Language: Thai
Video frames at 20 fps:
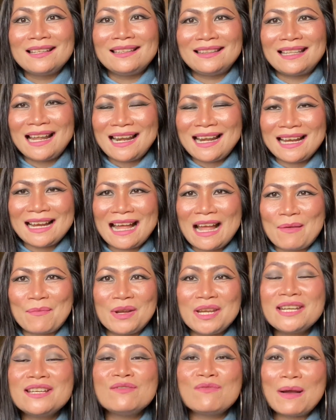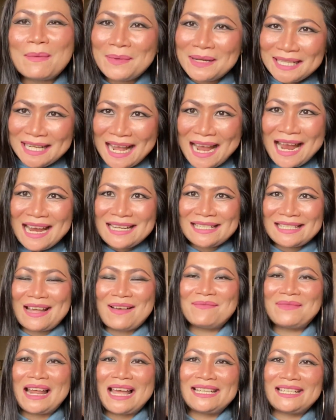นั่นแหละค่ะไม่ถือว่าเป็นการ
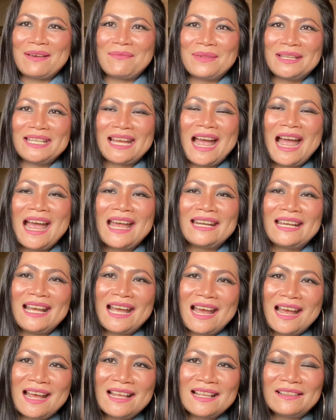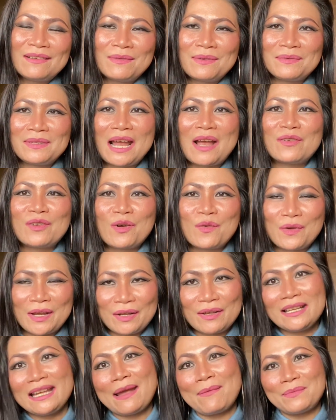ทำลายธรรมชาตินะคะสำหรับชาวนอร์เวย์
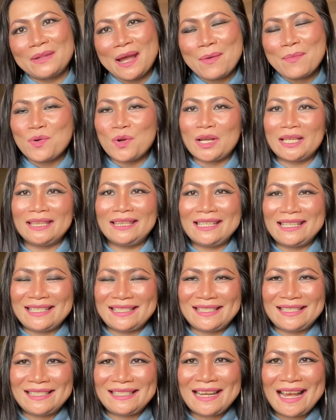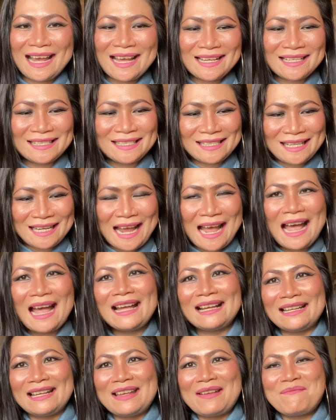ก็เก็บได้ปกตินะคะ
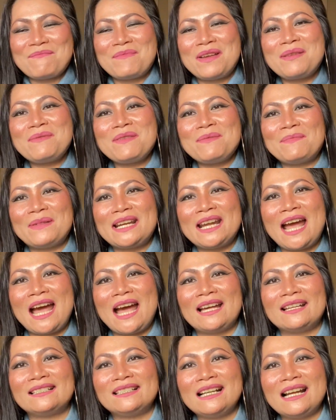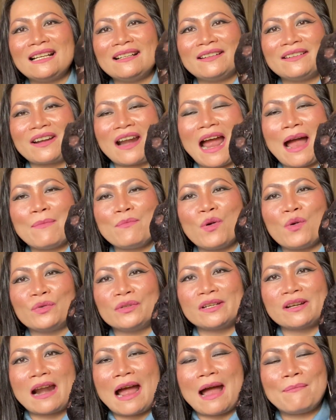ไม่มีปัญหาเรื่องดรา
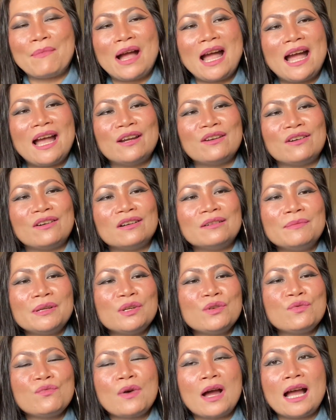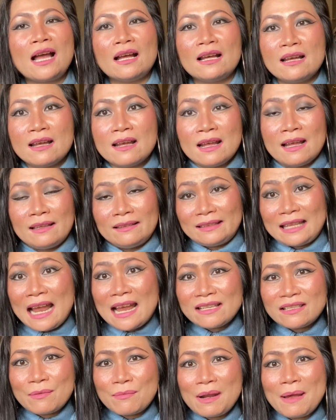ม่าเนาะแม่นุชว่าแต่
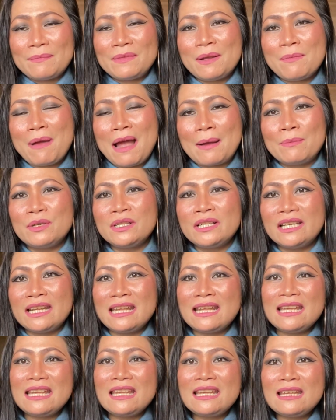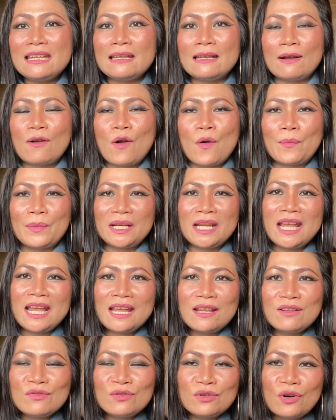สำหรับในบางพื้นที่ของประเท
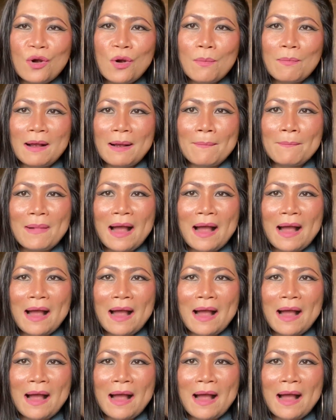ศยุโรปบา